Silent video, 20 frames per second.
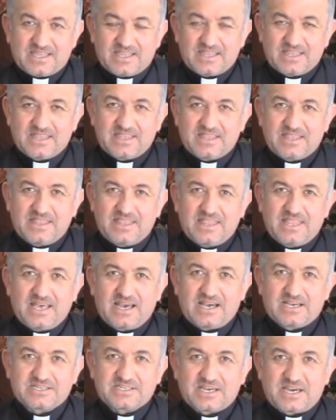
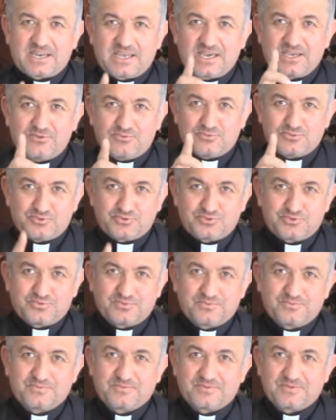
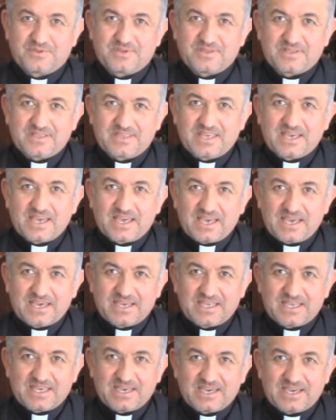Nazarenos
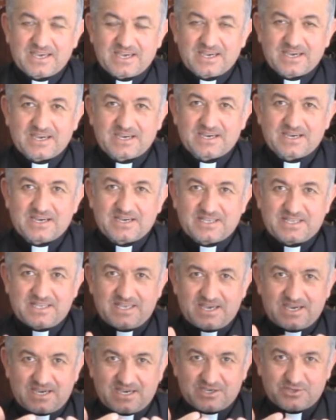de, eh,
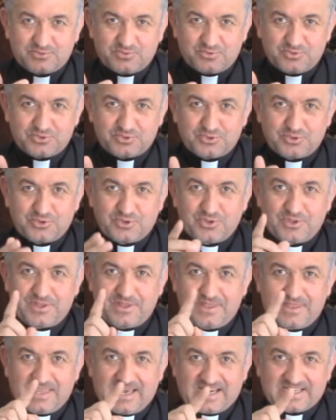de Jesús
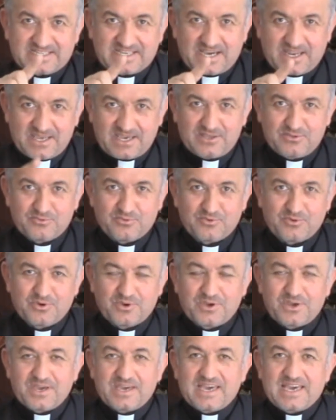Nazareno.
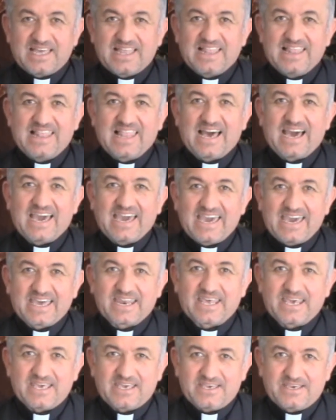La
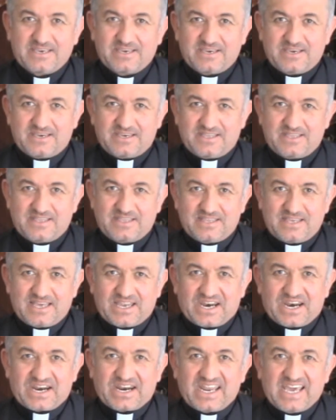R,
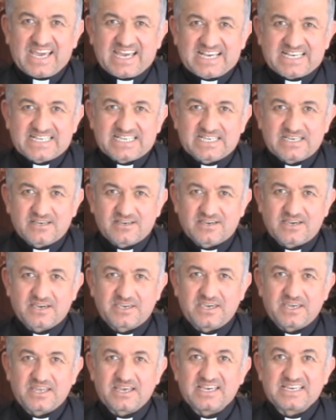Rex,
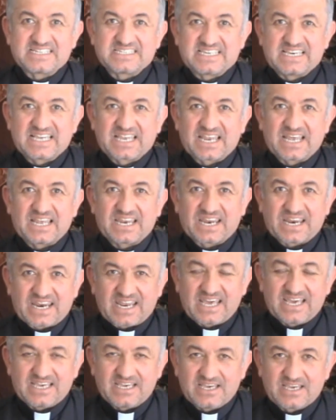que quiere decir
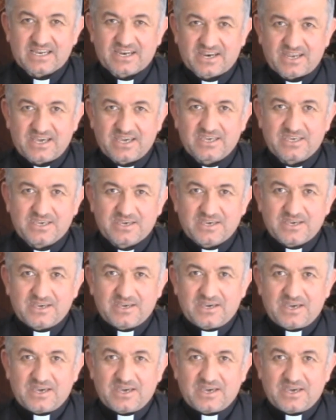rey, rey.